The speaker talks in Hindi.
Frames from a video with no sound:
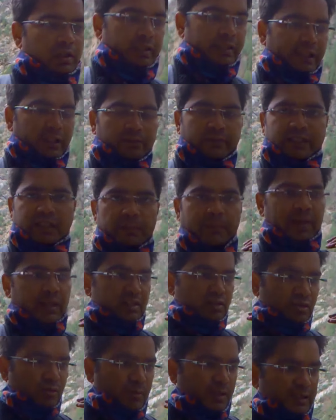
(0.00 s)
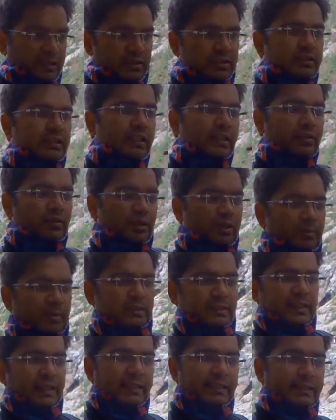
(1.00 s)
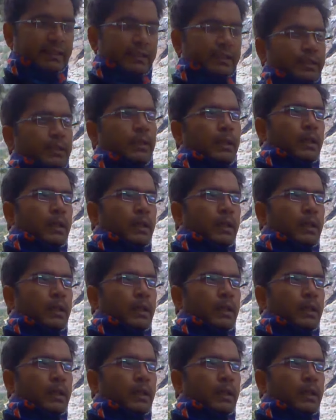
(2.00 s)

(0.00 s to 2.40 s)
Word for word: गेटवे के पास जो मान लीजिए इन्होंने बताया कि